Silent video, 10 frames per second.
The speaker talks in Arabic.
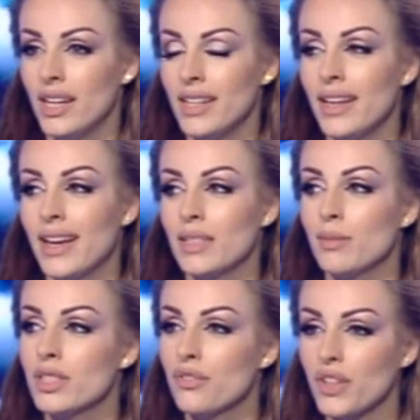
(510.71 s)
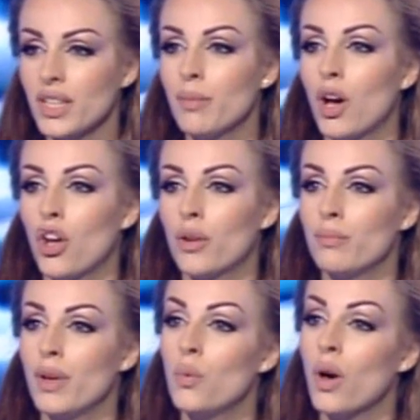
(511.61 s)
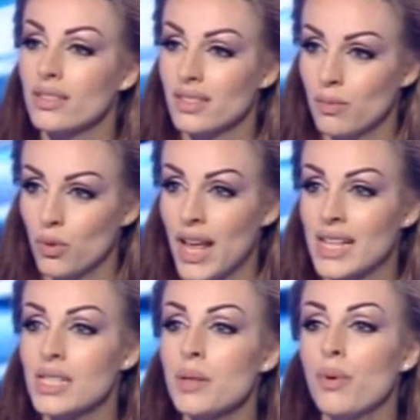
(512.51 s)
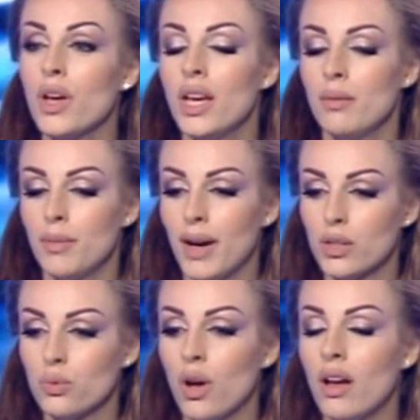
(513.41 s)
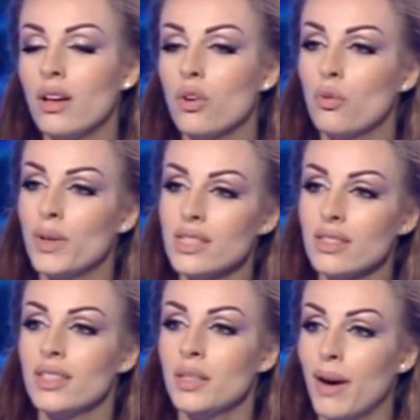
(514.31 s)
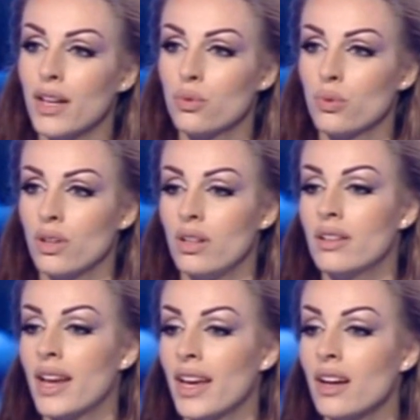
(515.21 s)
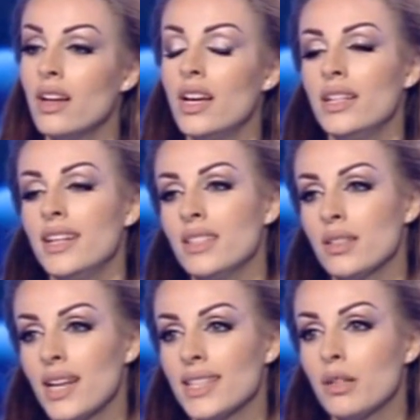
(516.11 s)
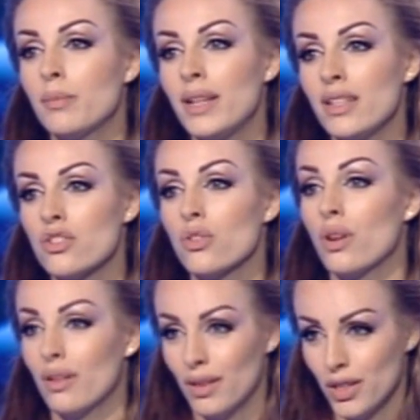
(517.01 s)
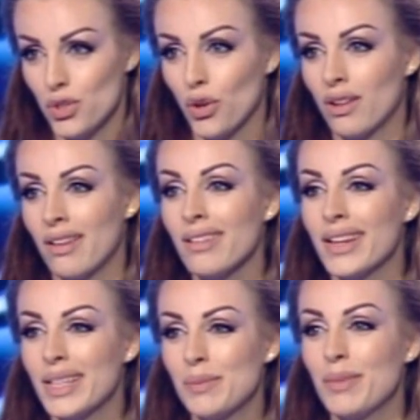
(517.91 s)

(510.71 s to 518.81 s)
نحن يعني متفقين معهم بالوقت جميل. المناسب جميل. بيبعتوها وبس يبعثوا الريع نحن ساعتها ببلش شغلنا اللي